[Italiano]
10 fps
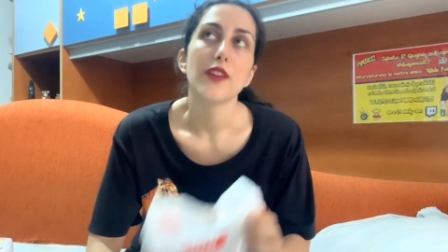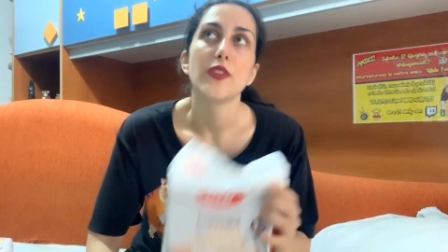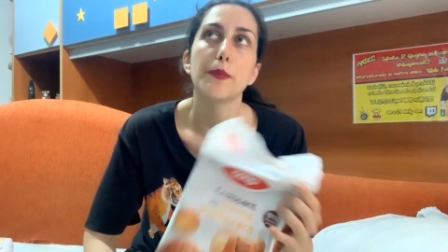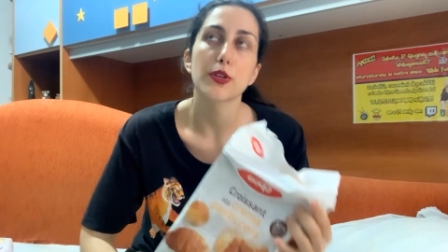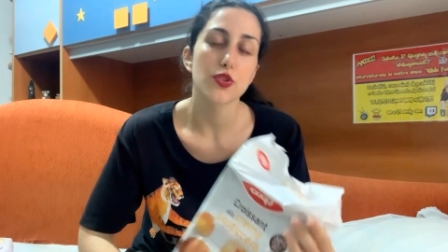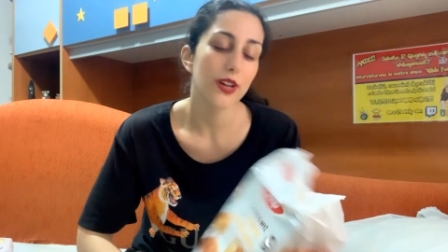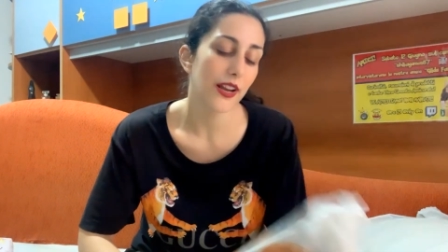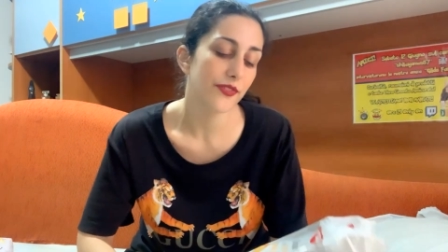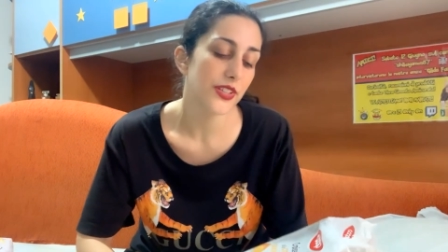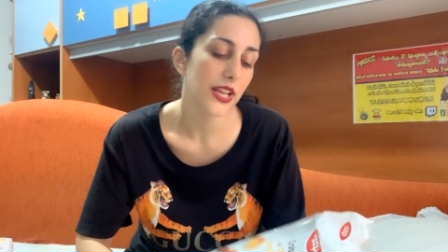Vi posso
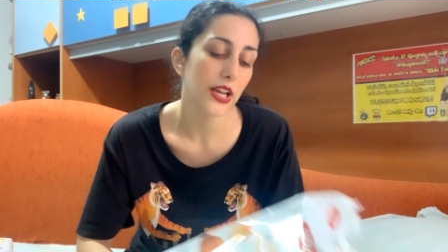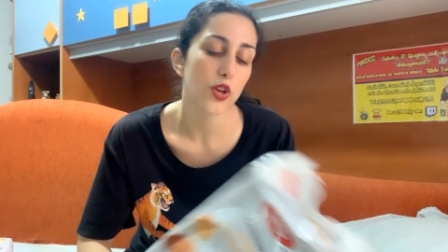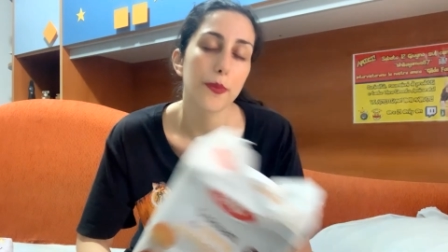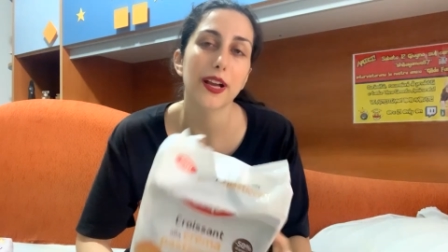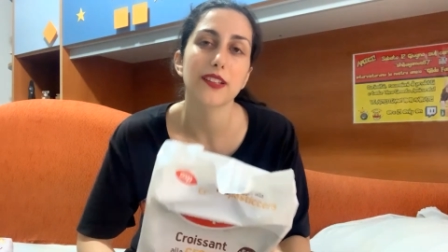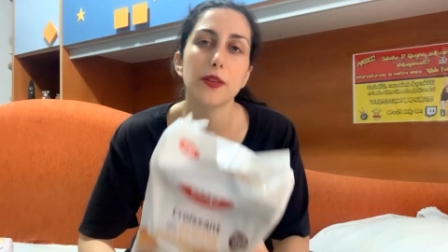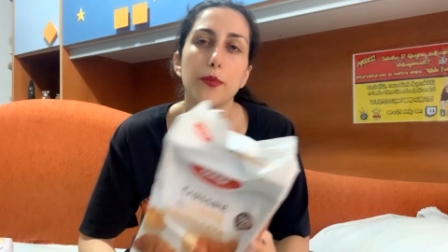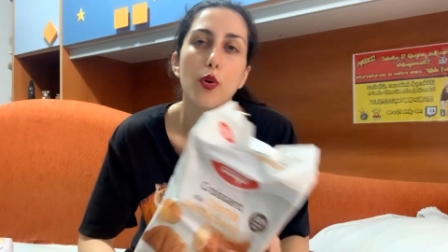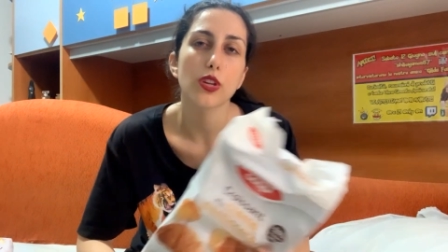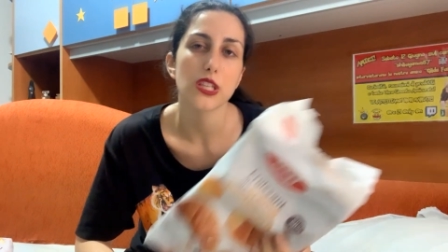garantire che li ho pagati
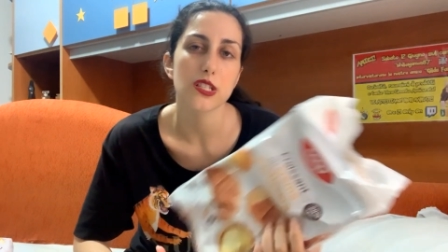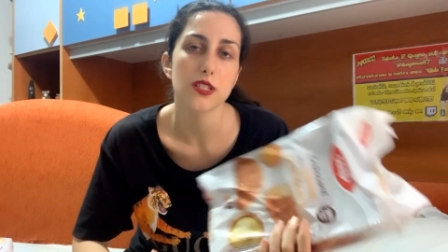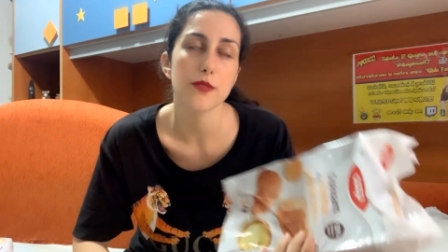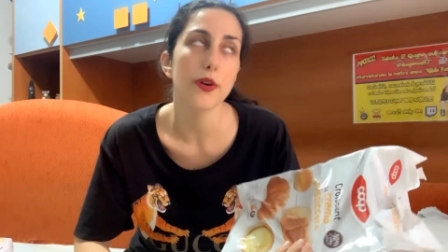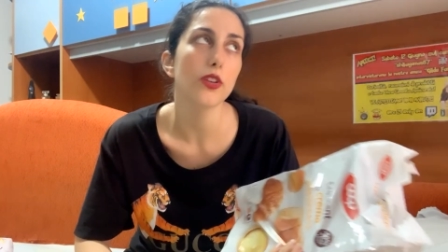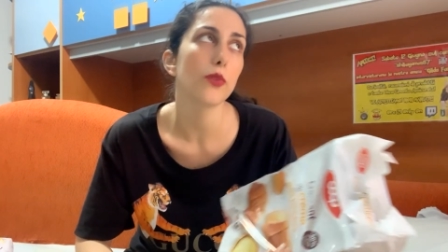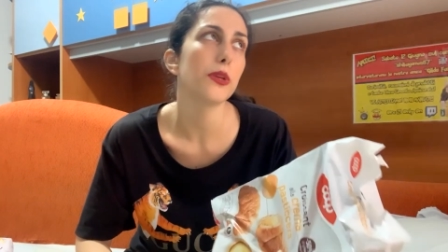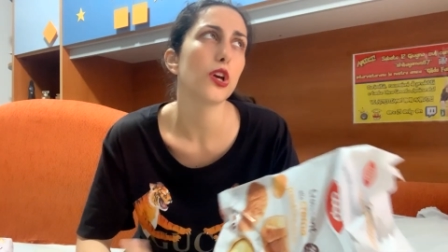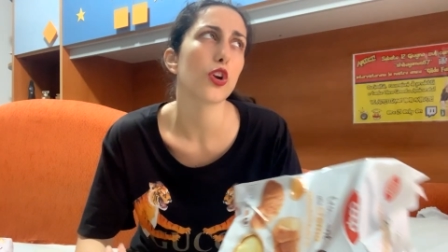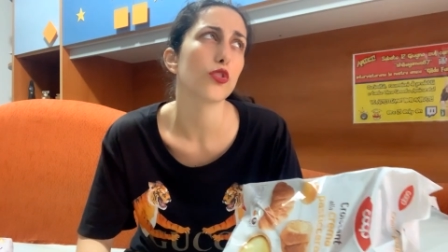pochissimo, non mi
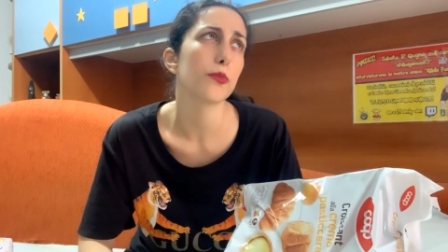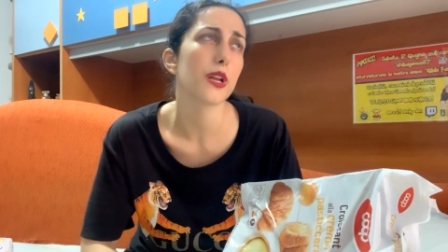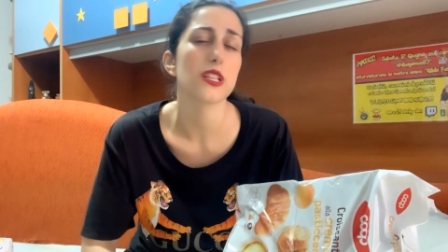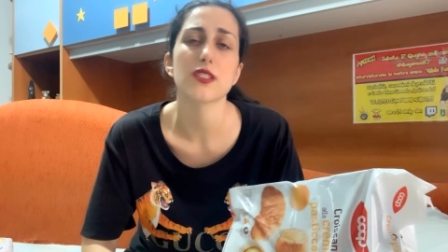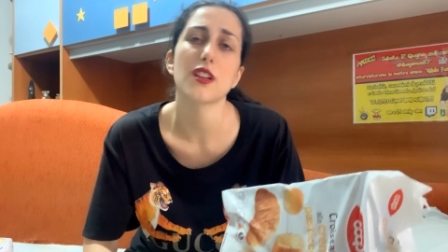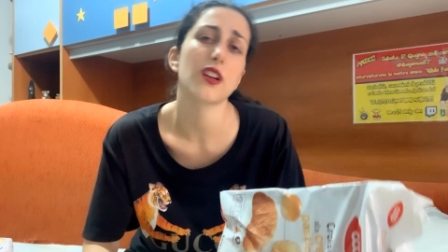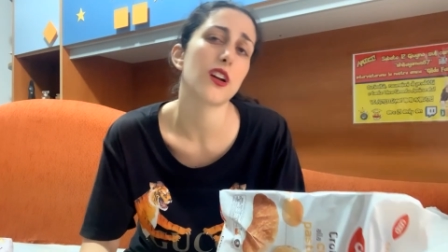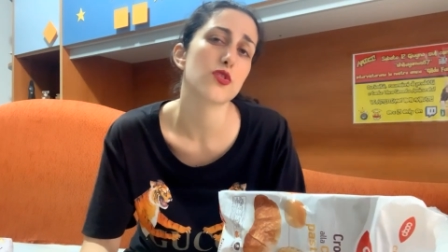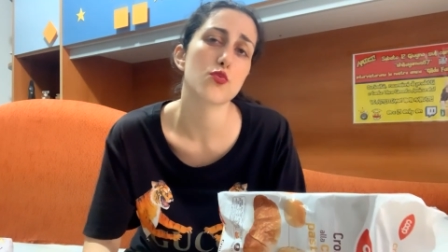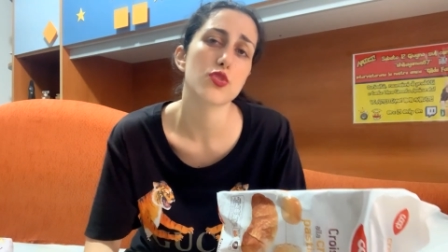ricordo i prezzi
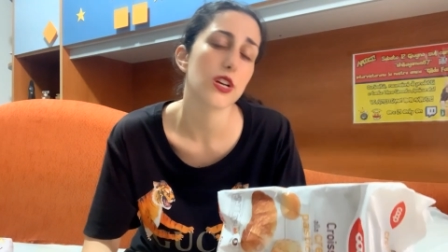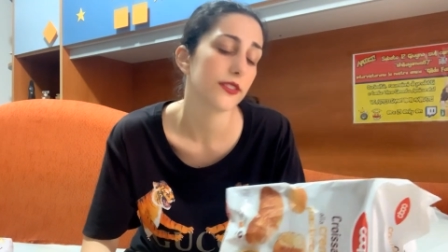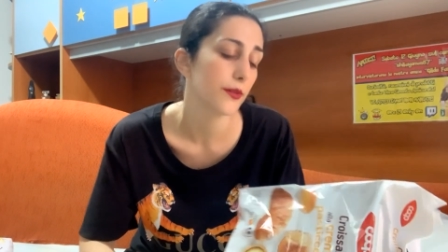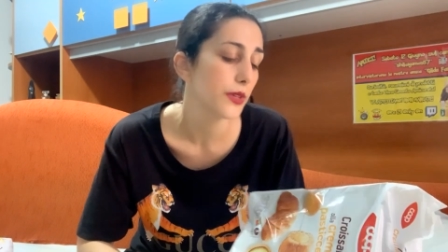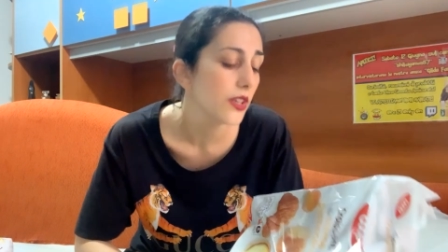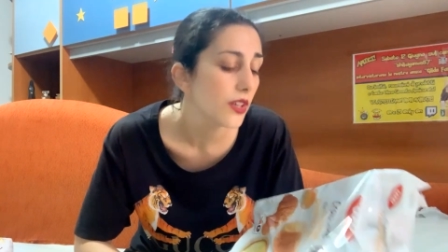raga, scusatemi.